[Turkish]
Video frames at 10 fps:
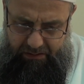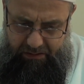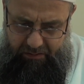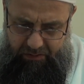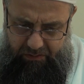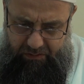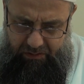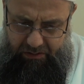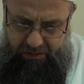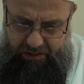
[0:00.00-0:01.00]
Şimdi
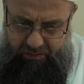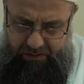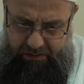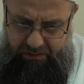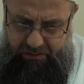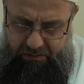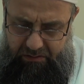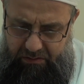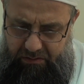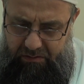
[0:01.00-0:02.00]
ikinci kısmın
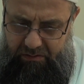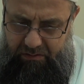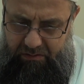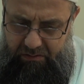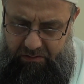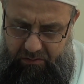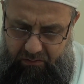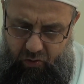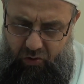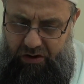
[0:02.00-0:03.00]

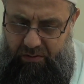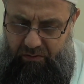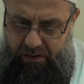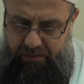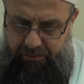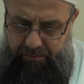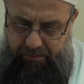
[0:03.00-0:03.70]
üçüncü kısmı var.